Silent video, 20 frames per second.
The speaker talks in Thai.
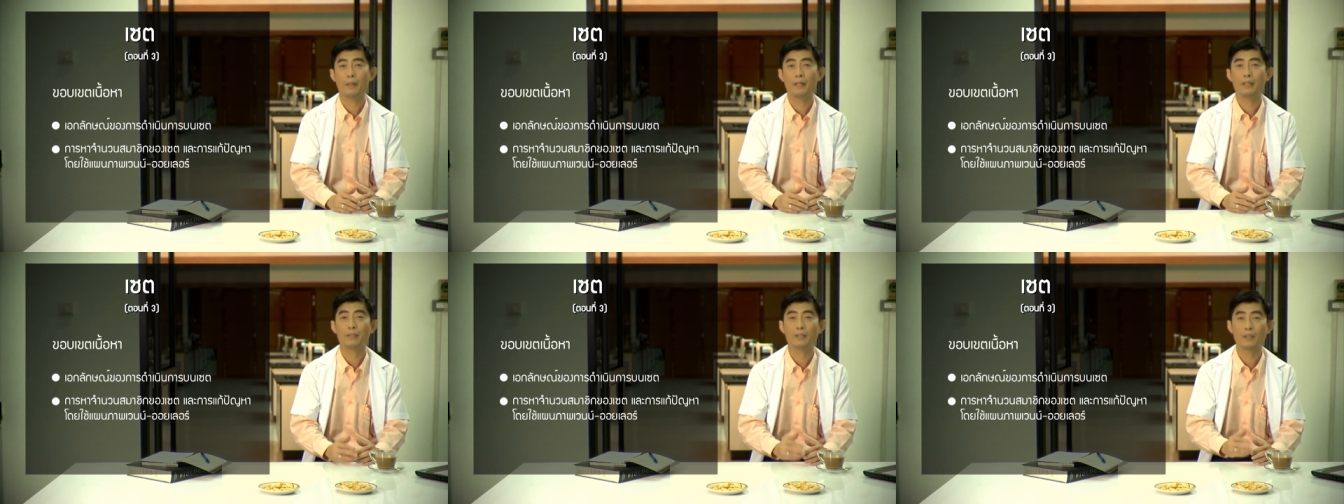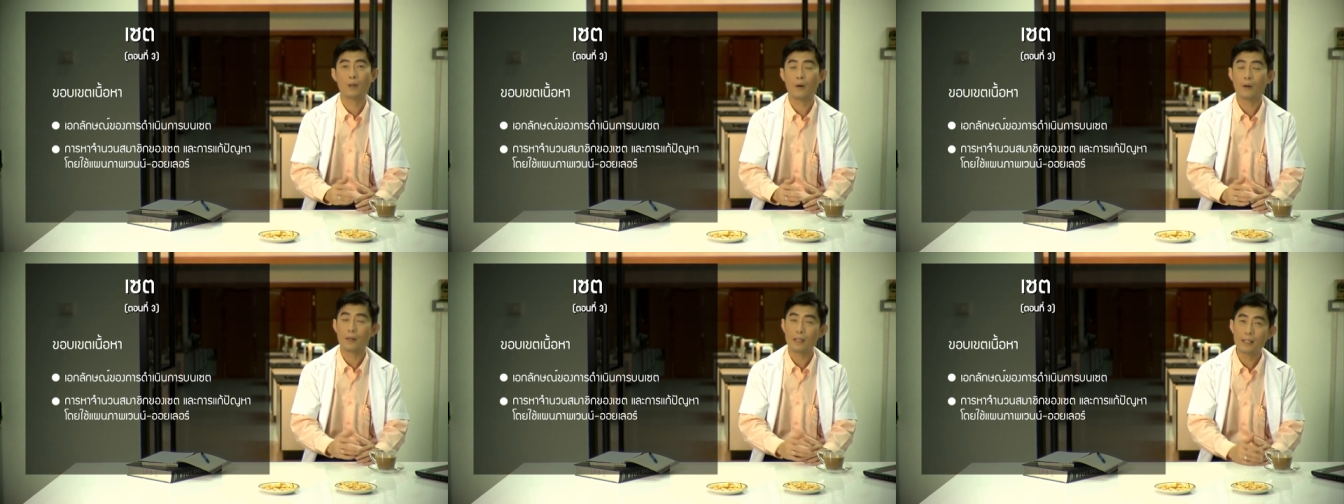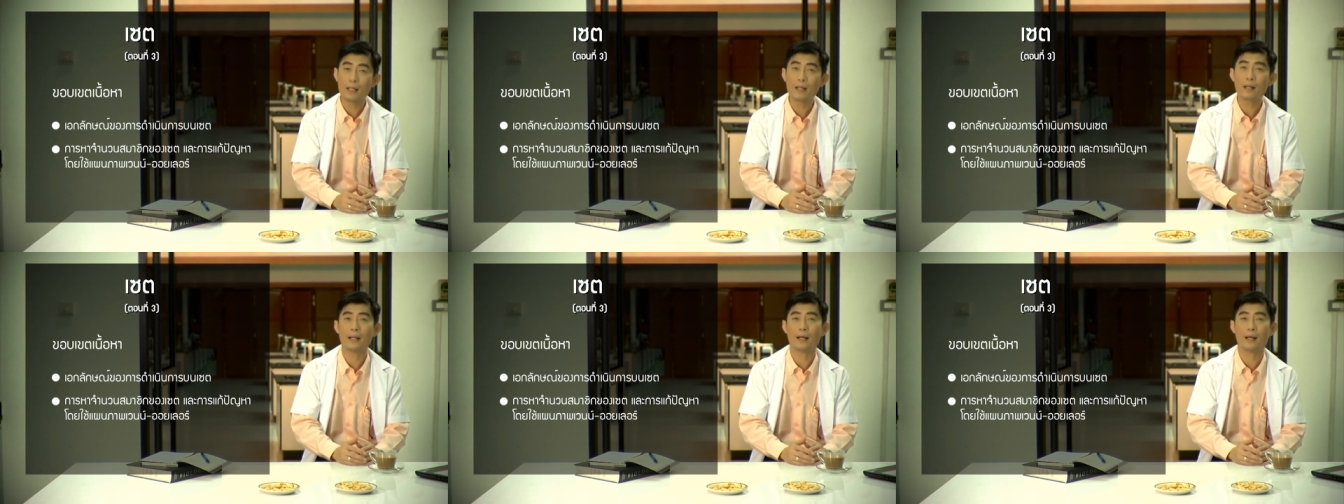เป็น 2
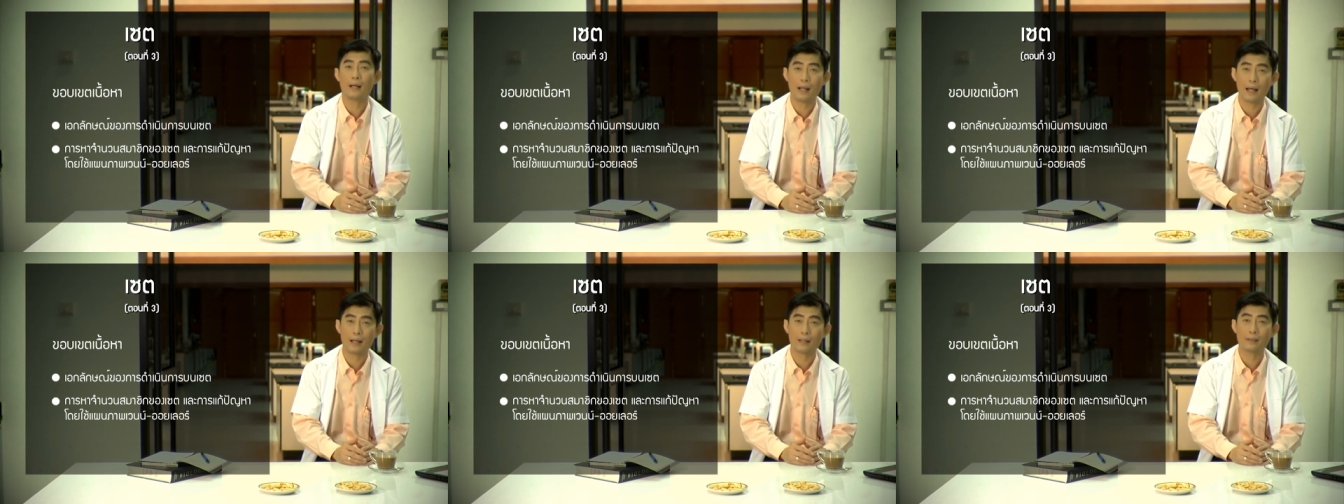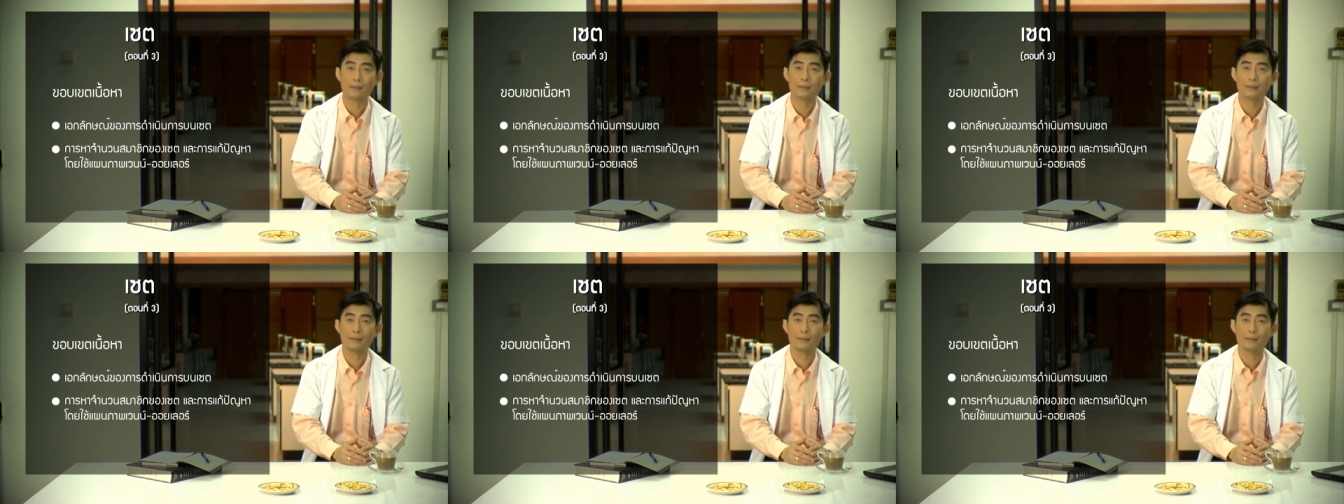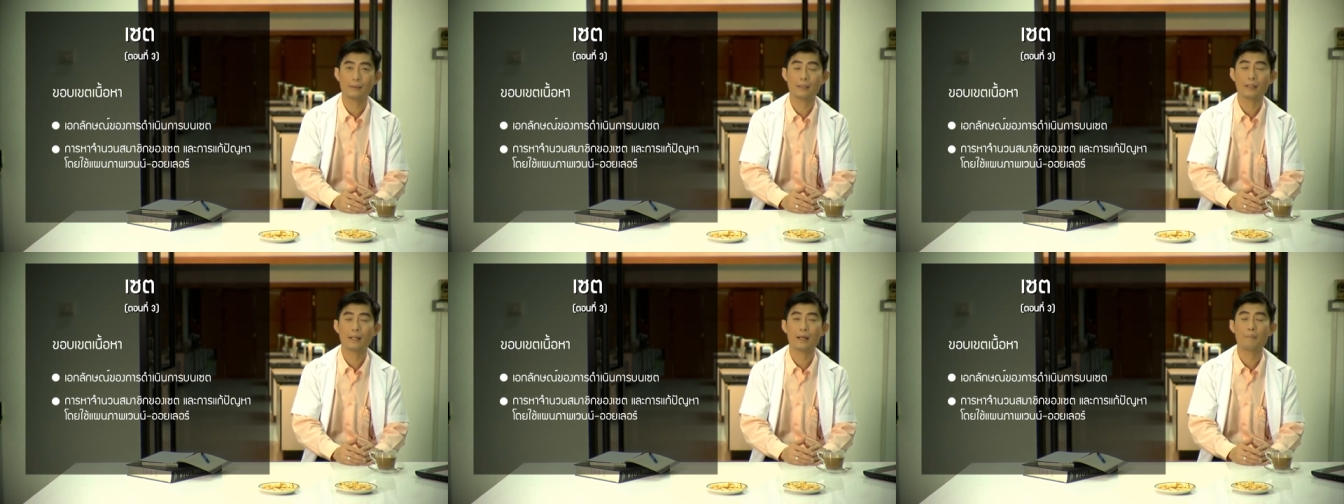เรื่องหลั
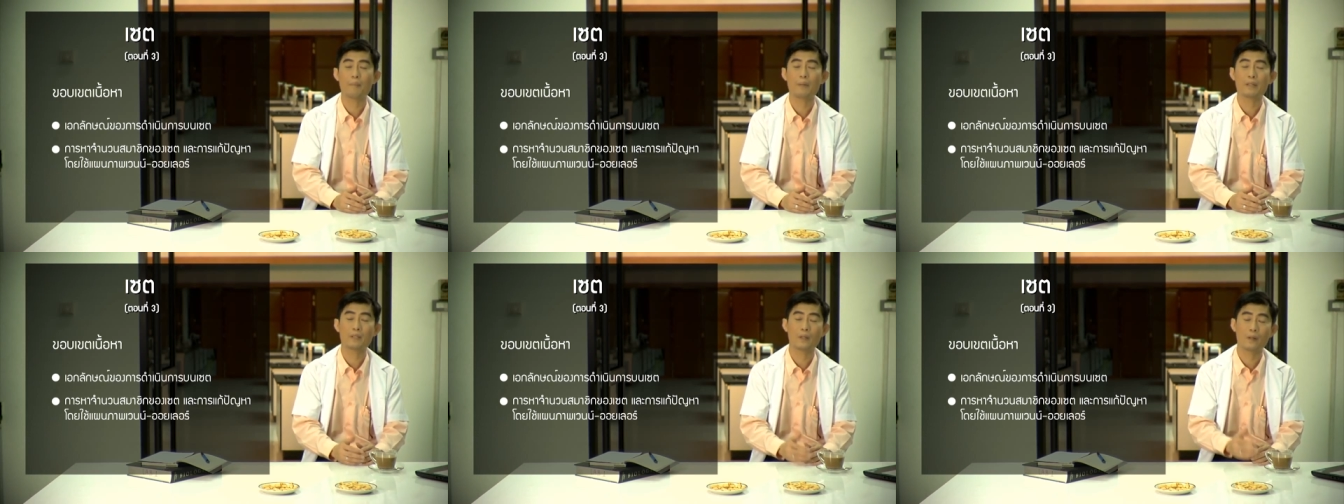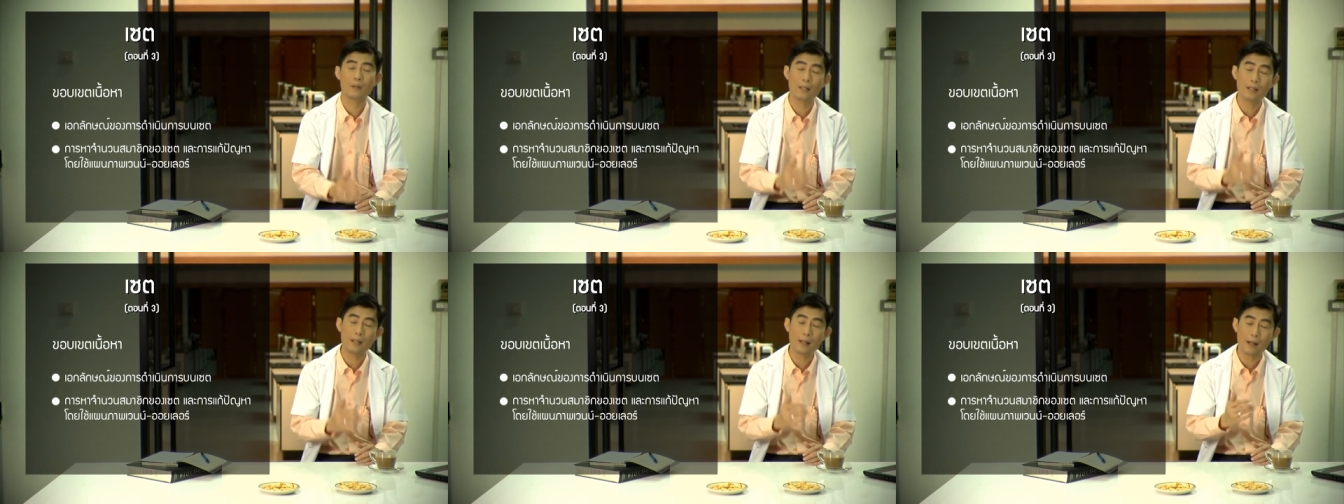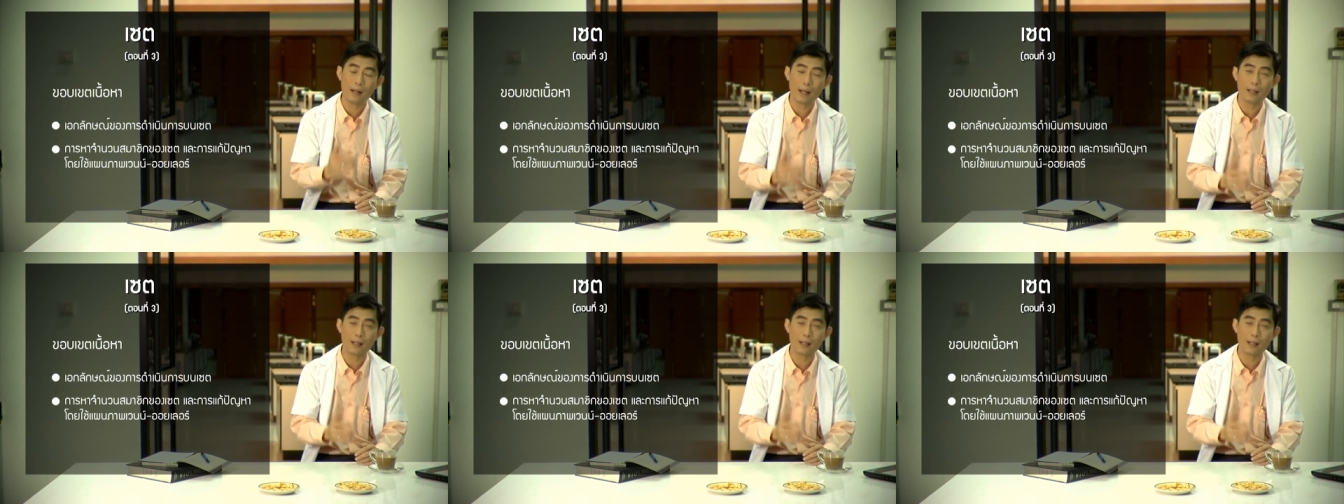กๆนะครับเป็น 2 เรื่อง